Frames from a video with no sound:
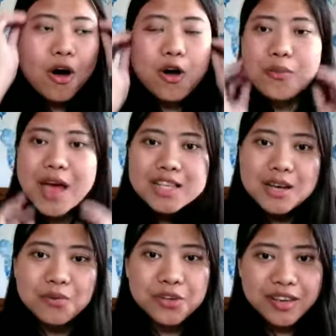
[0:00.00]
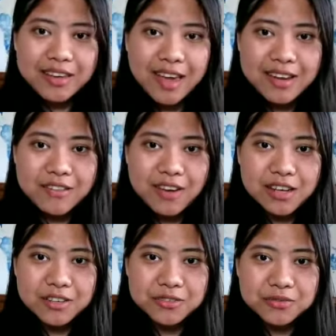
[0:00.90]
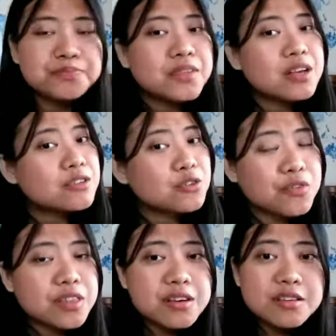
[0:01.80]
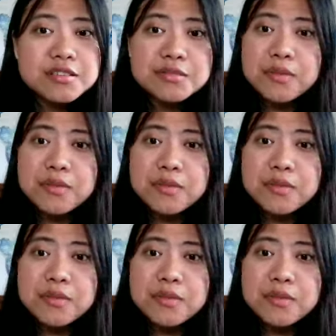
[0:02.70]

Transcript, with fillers: और मैं आज आपको यही कहने वाली हूँ सो ओवर द ईयर्स